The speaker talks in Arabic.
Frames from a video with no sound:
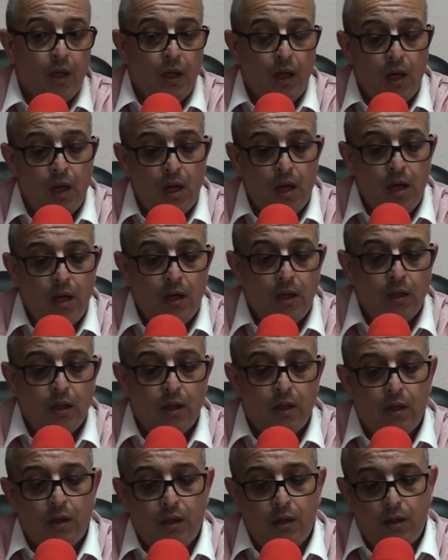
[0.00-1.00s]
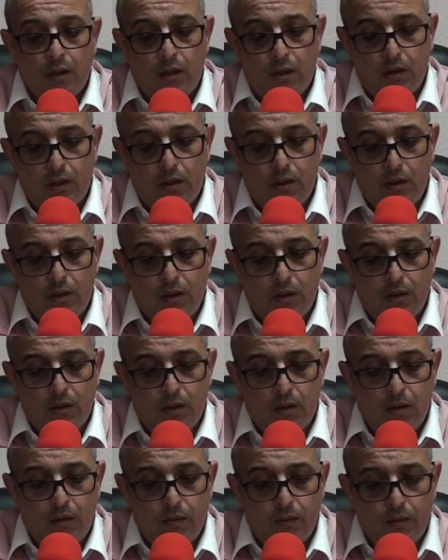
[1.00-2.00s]
الآن
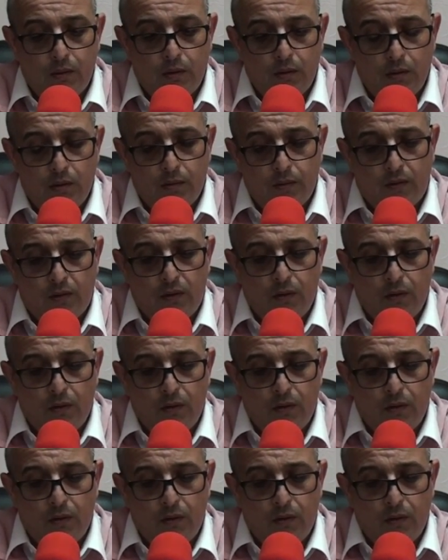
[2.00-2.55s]
آه،